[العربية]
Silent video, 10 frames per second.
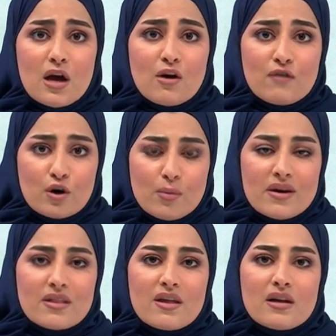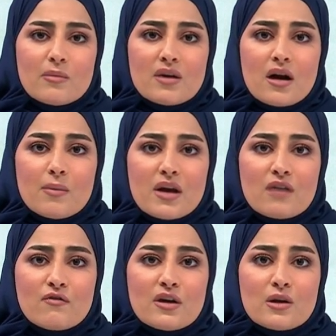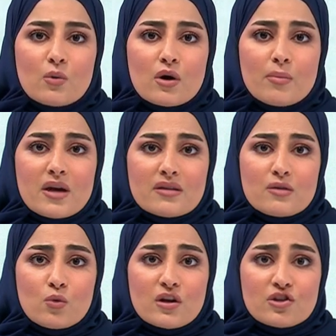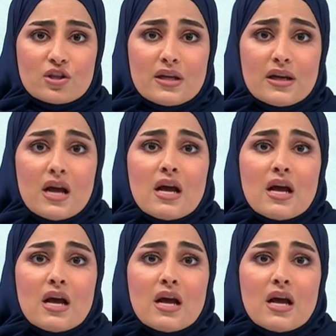في الربع الثاني من عام 2024